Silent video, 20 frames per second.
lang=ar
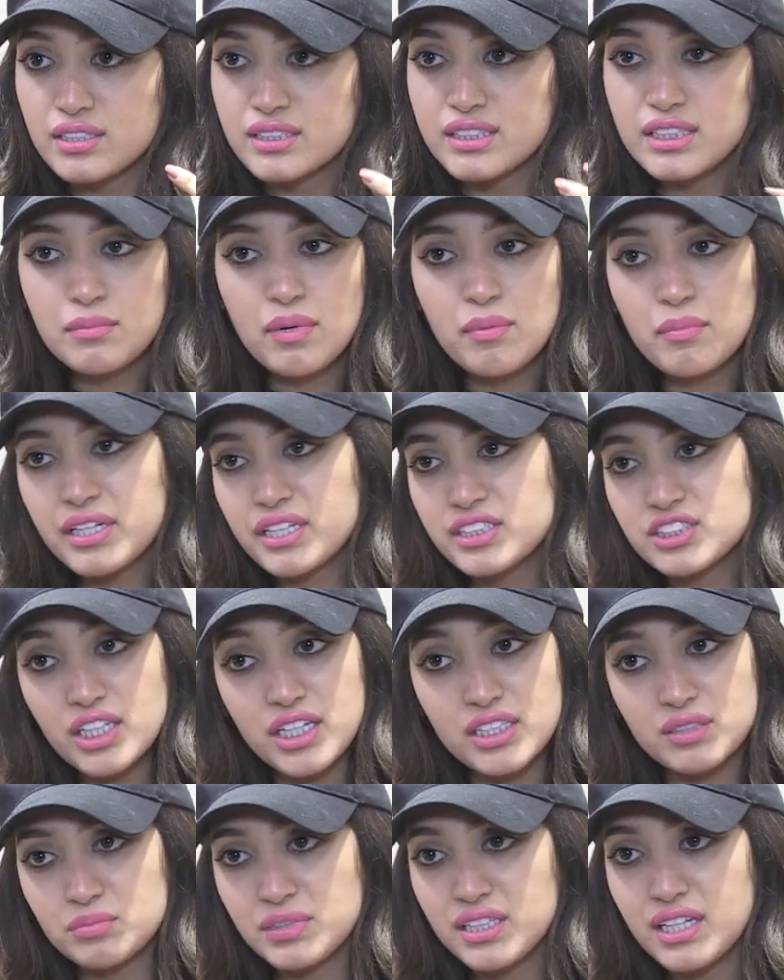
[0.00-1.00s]
ديما ما كانش
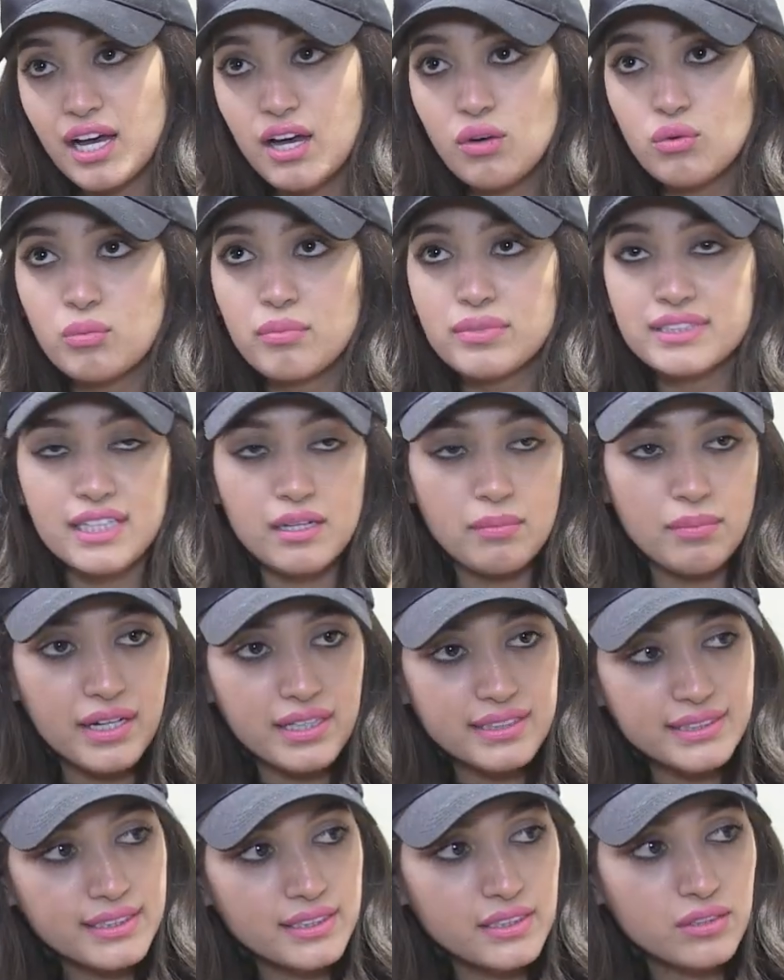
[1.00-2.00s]
عاجبني الحال ومازال
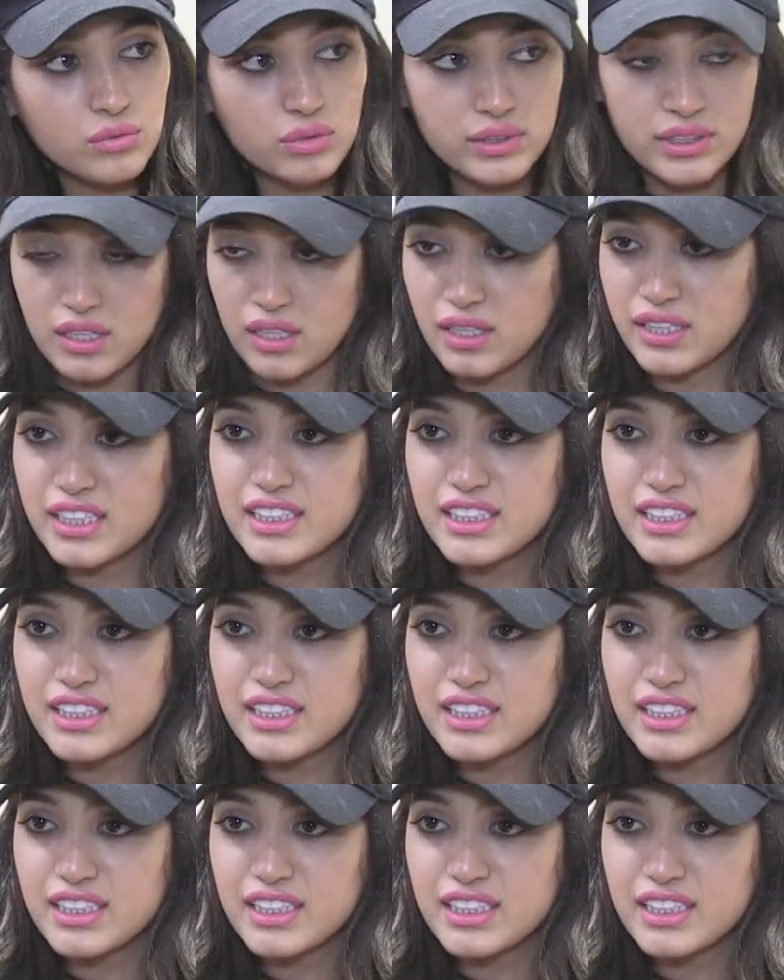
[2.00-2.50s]
باغا نزيد نوصل